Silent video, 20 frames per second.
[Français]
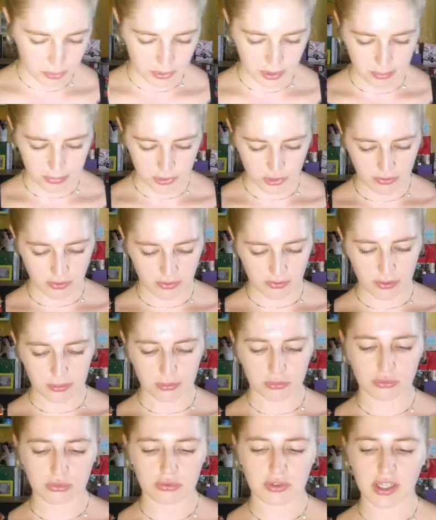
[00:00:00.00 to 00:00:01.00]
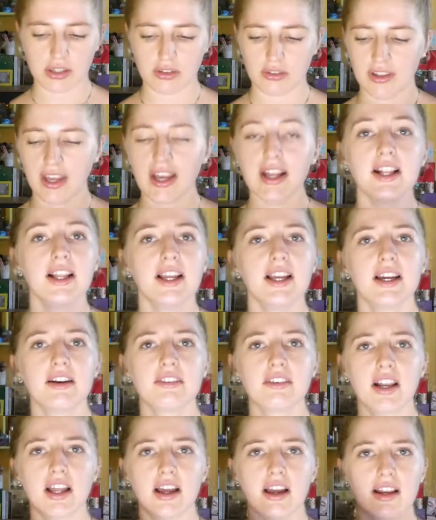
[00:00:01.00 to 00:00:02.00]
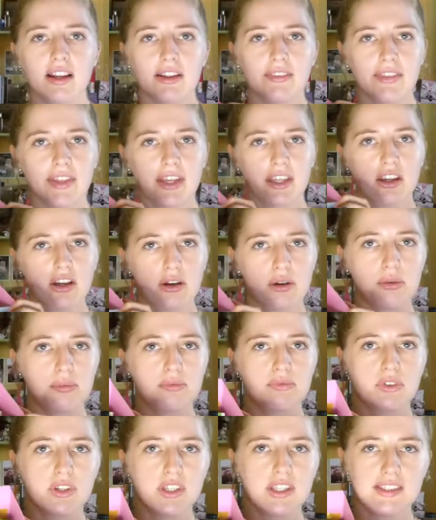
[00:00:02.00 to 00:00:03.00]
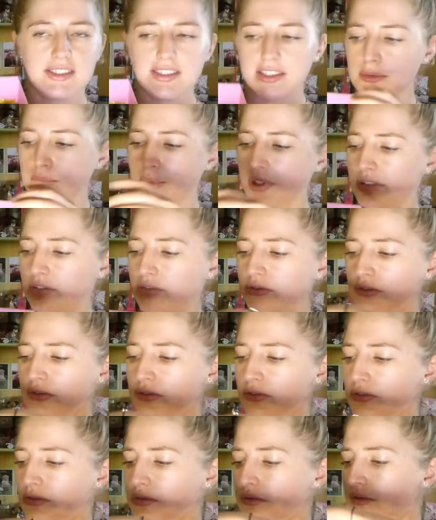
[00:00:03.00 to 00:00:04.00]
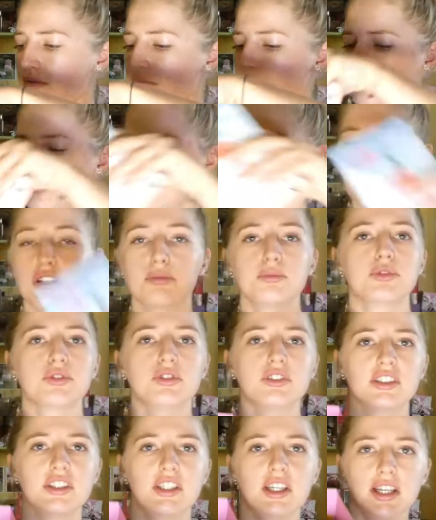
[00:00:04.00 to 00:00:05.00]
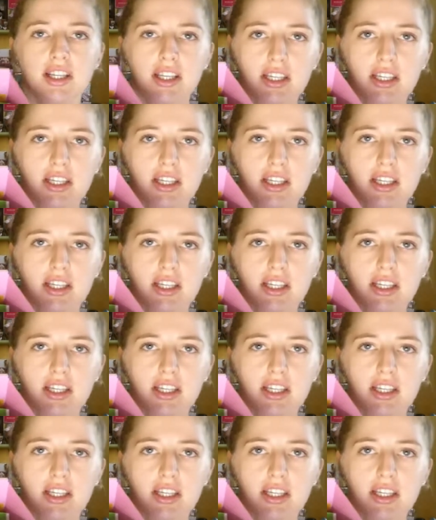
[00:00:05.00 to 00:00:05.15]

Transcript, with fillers: Putain, mais je fais vraiment tout à l'envers. Voilà, à l'intérieur, hop, vous voyez, ça se présente comme ceci.